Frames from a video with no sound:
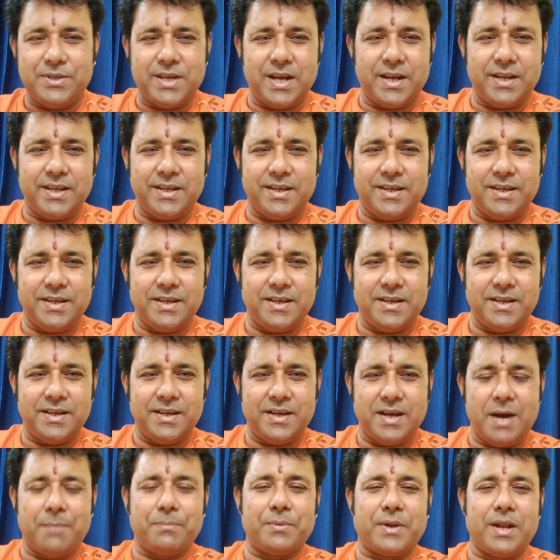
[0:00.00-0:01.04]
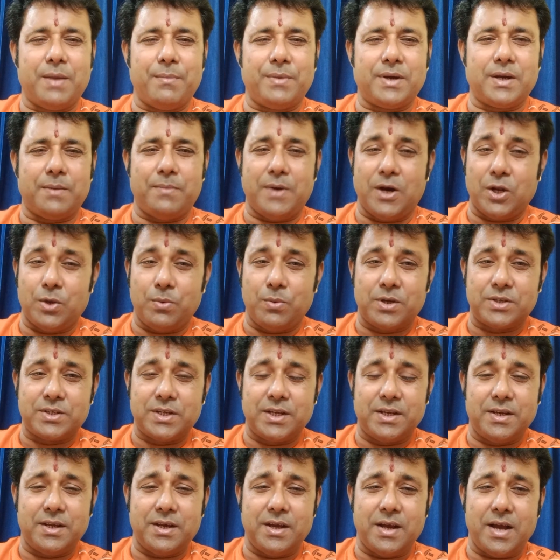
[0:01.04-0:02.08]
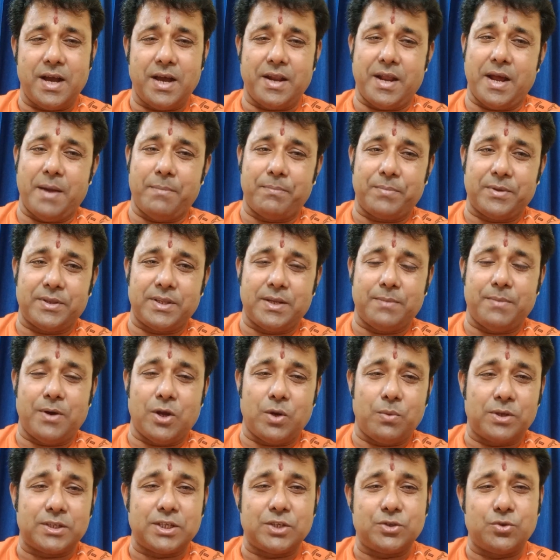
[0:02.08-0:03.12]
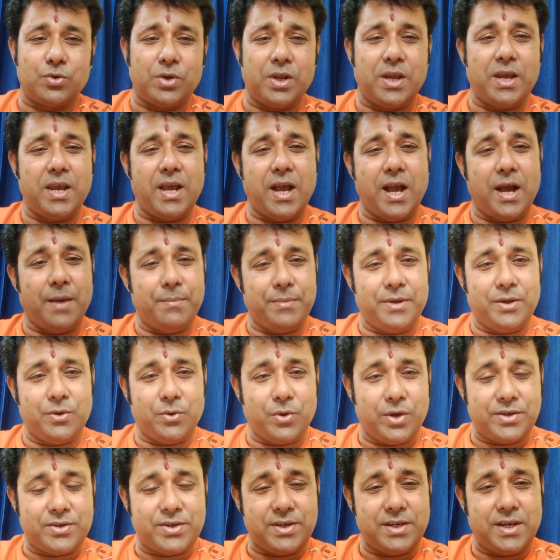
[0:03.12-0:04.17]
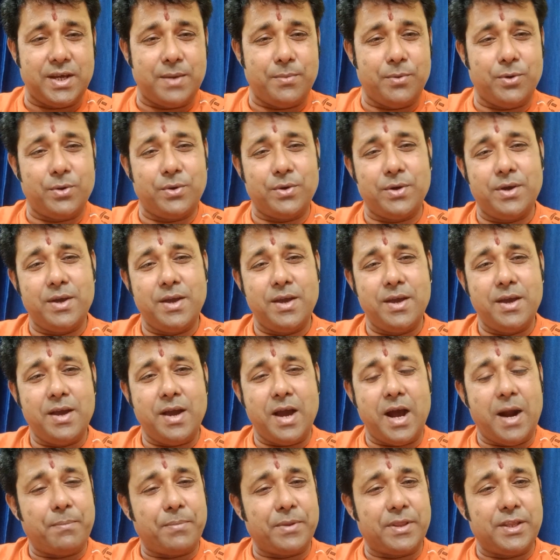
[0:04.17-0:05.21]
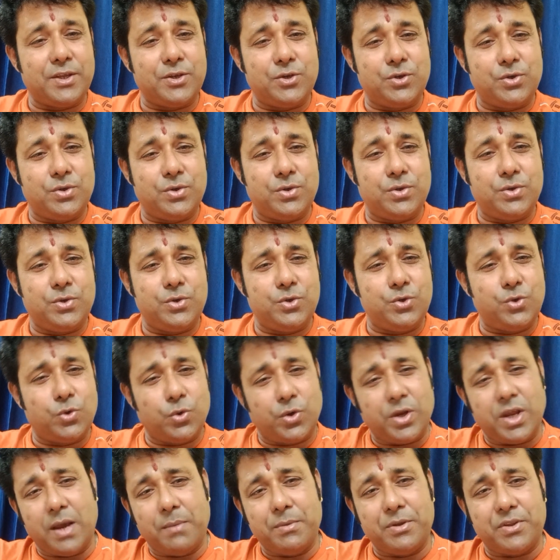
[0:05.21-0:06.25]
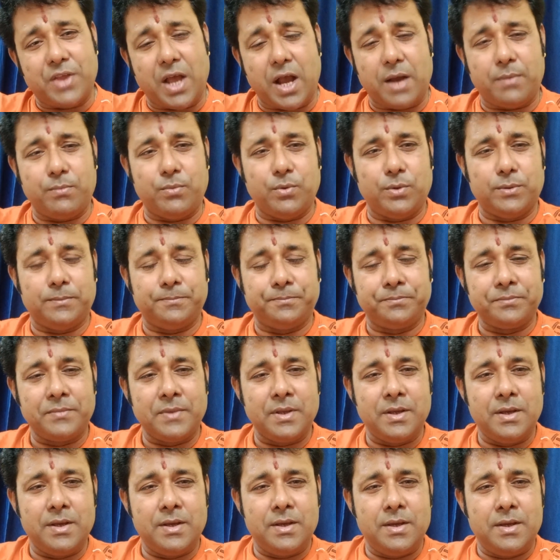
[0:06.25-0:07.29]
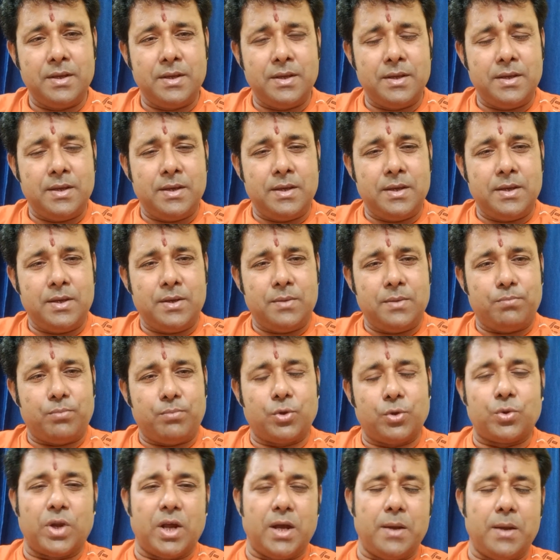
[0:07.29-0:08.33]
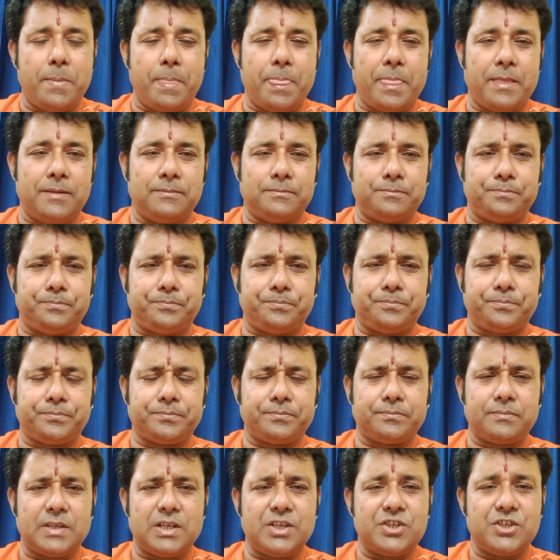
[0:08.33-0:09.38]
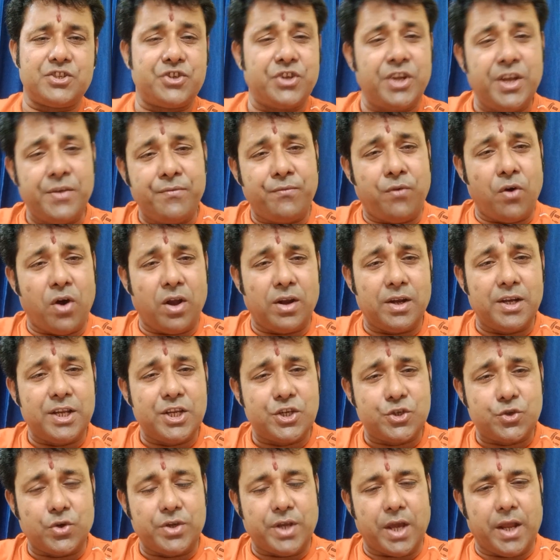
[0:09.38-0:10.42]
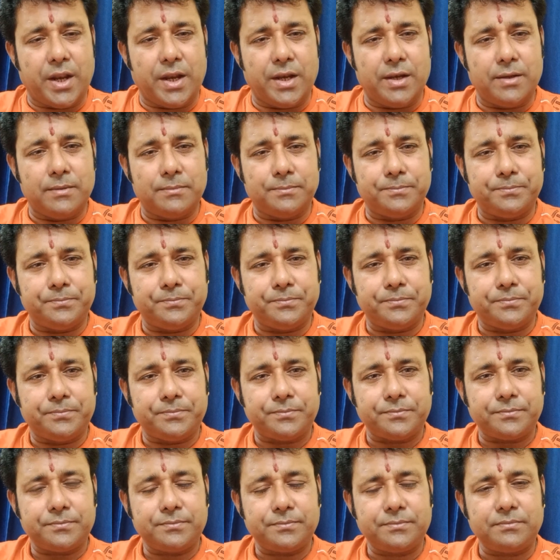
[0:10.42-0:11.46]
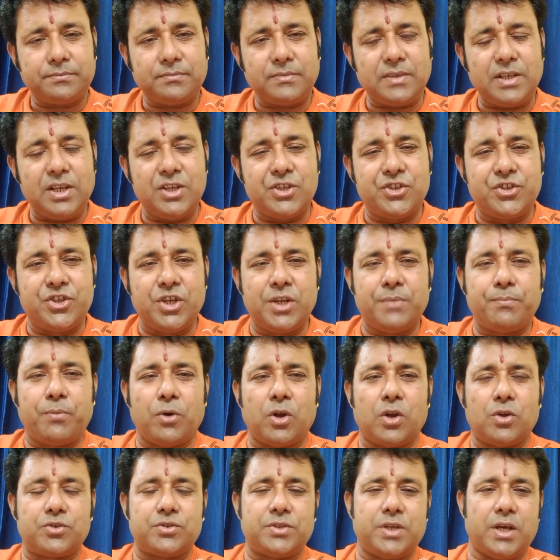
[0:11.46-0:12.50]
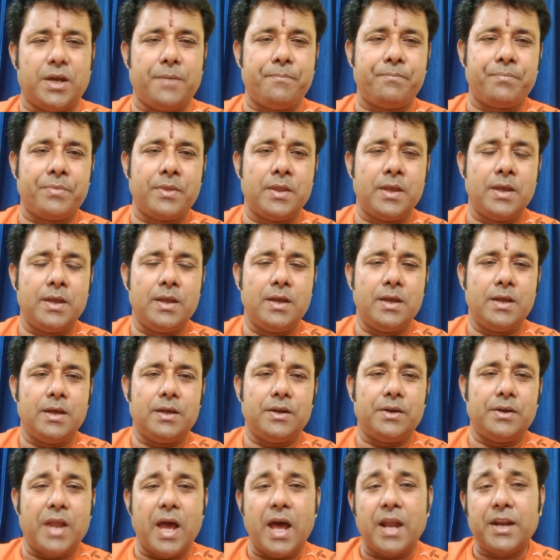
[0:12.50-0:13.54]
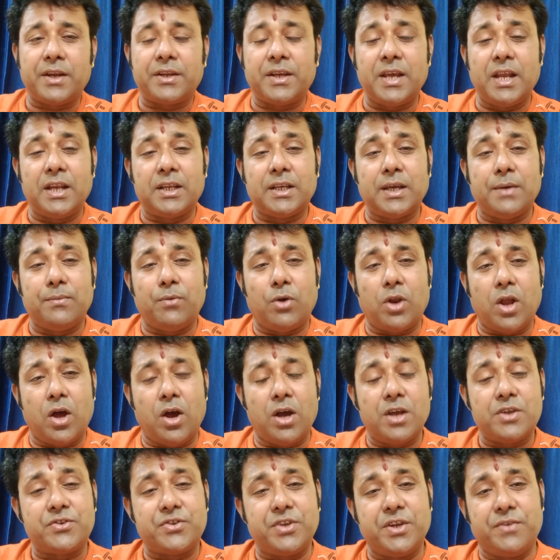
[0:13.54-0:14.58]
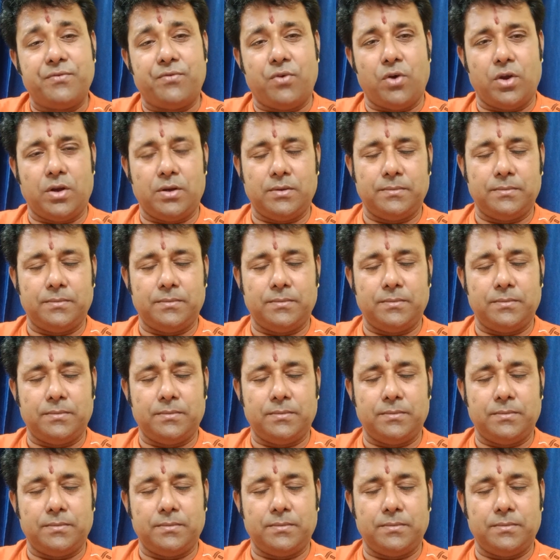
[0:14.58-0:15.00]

জানি আপনারা আমাকে ভালোবাসেন আর আপনাদের ভালোবাসার জোরে আমি রয়েছি এবং আপনাদের জোরে আমি থাকব বন্ধুরা শ্রীফল নিশ্চয়ই জানেন শ্রীফল হচ্ছে নারকেলকে বলা হয় শ্রীফল